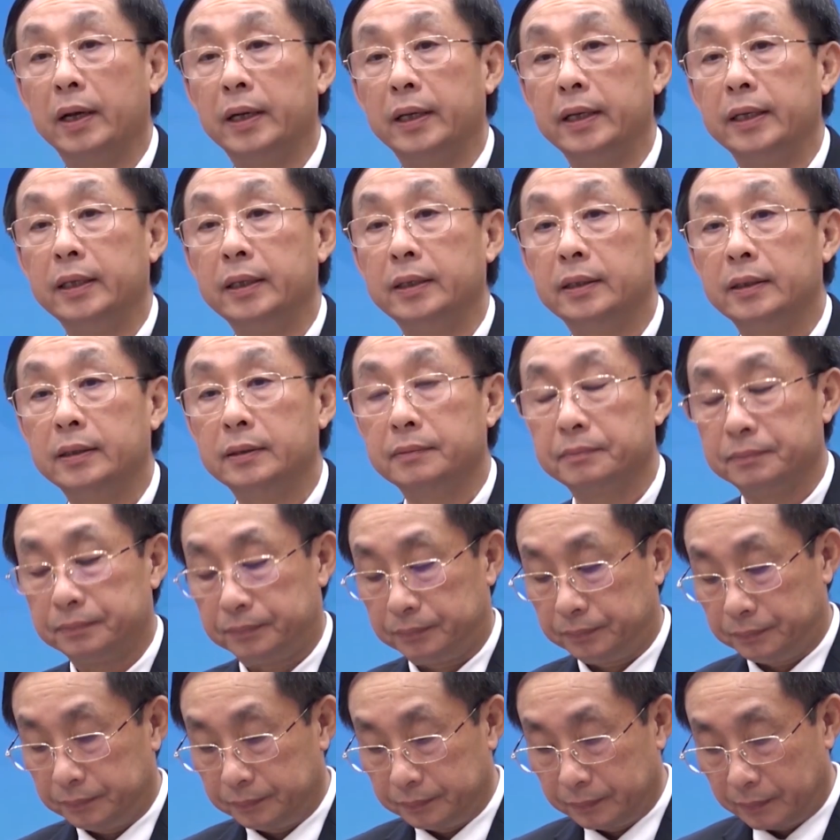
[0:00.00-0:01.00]
Việt Cường,
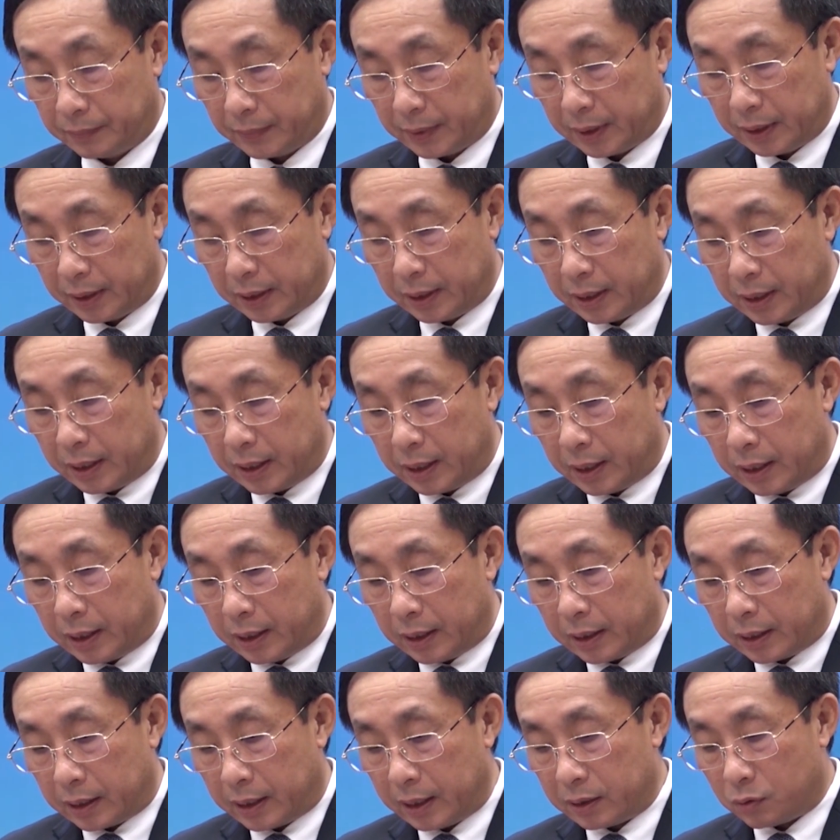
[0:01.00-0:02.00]
Phó Tổng cục trưởng Tổng
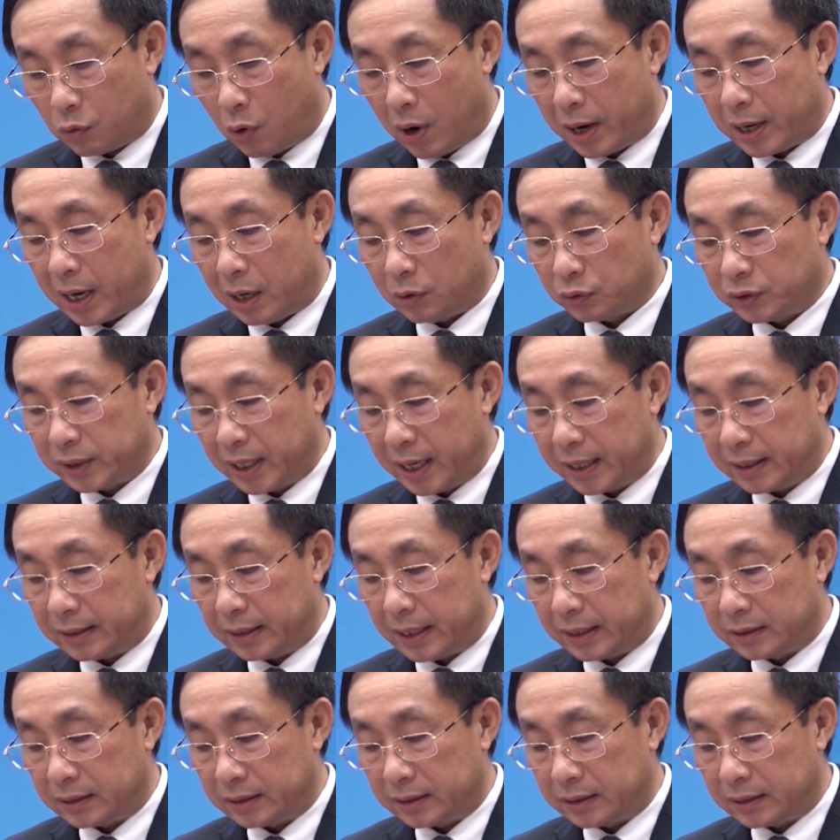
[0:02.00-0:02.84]
cục Hải quan hy vọng